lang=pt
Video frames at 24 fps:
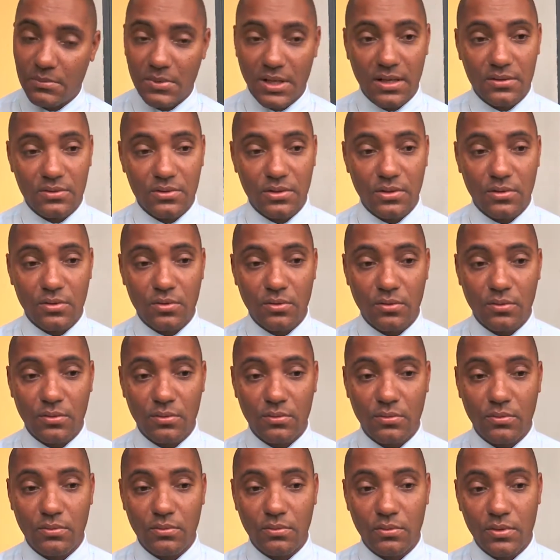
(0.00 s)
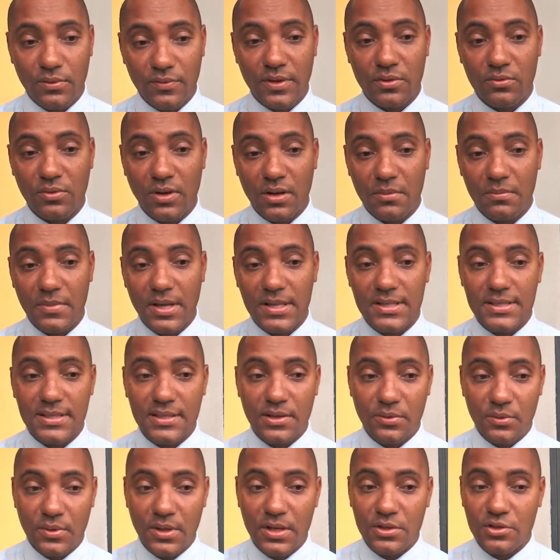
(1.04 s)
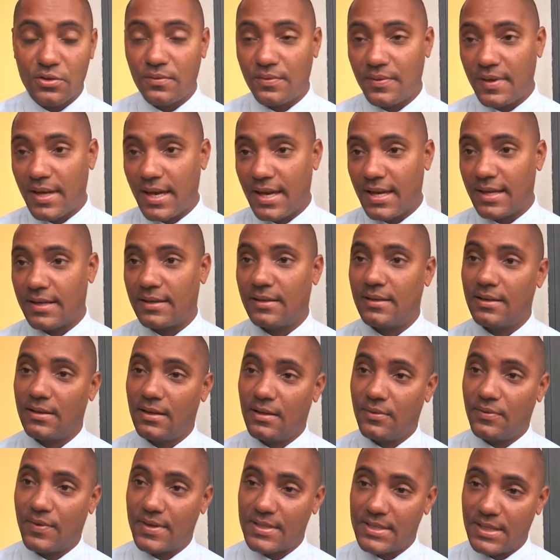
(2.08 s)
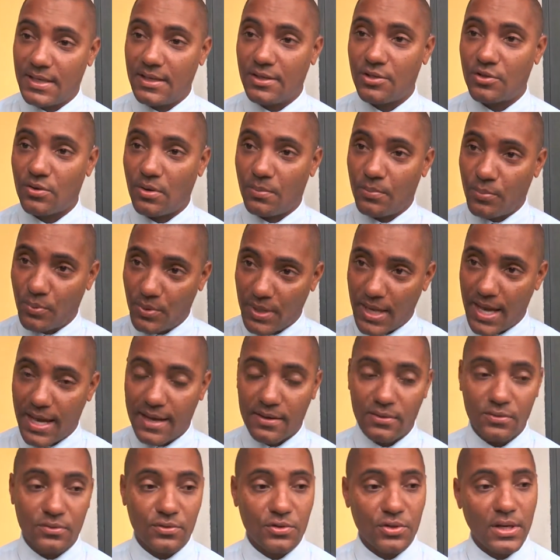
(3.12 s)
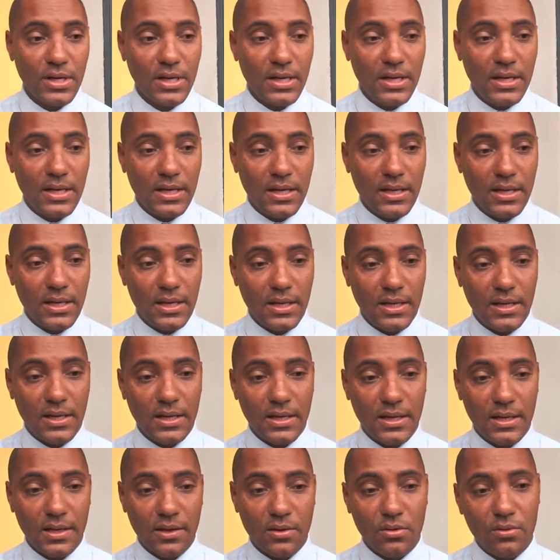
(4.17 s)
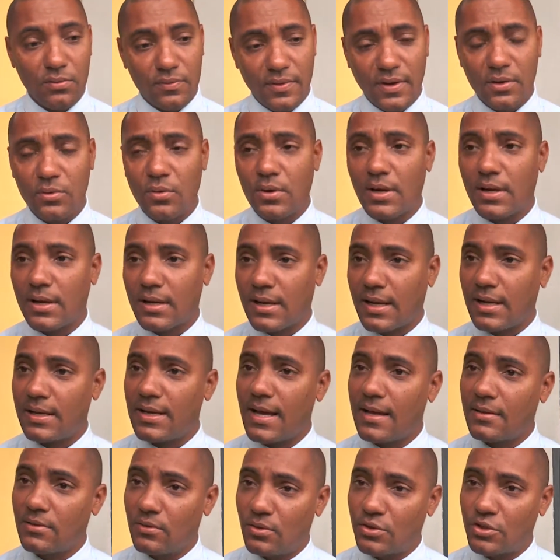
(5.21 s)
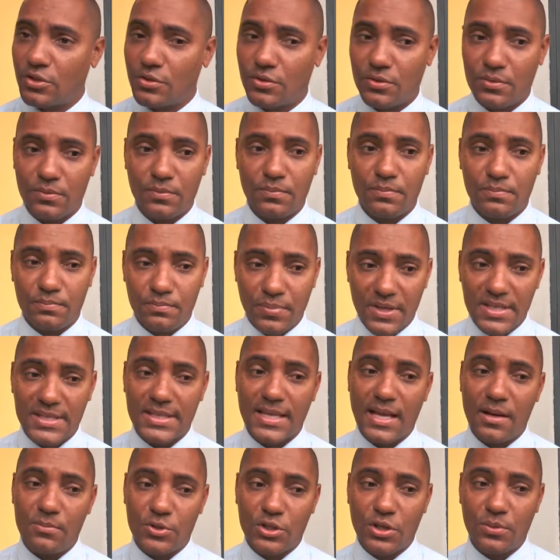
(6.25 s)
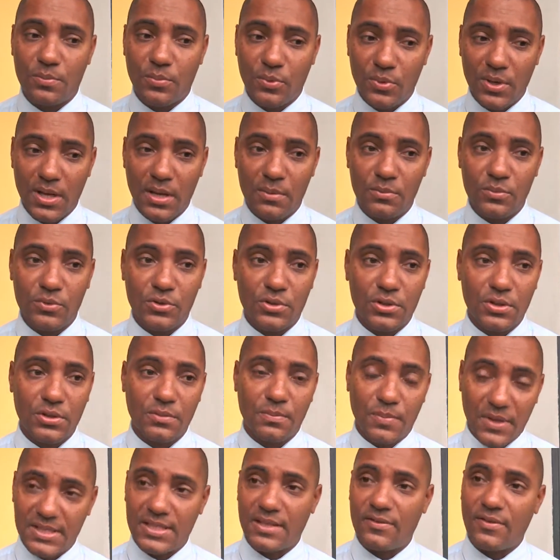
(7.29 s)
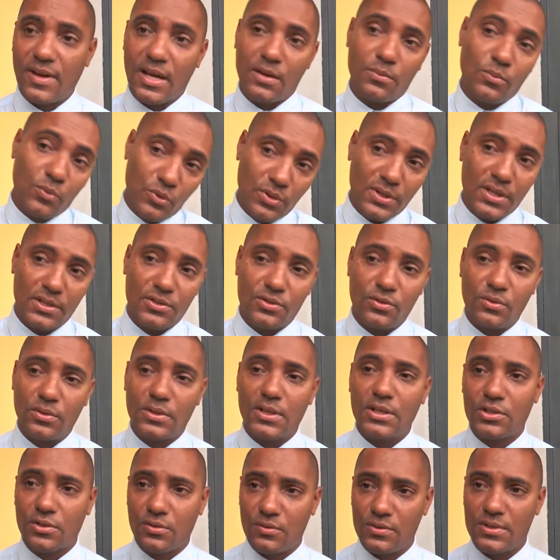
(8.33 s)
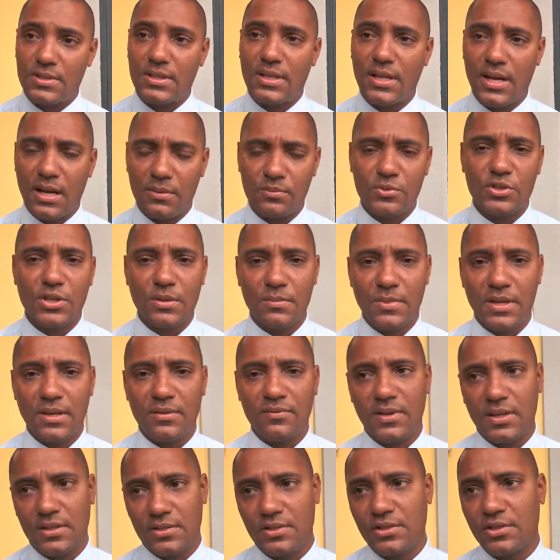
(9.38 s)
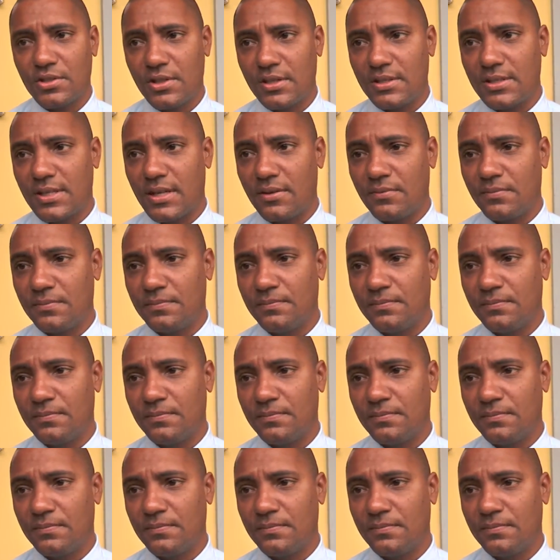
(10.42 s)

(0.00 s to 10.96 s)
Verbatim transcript: Portanto, e com, eventualmente, se a Unesco vier a fazer isto, apoiar-nos, eh, com o valor arrecadado, nós pensamos que podemos preservar muitas outras que consideramos também em via de extinção.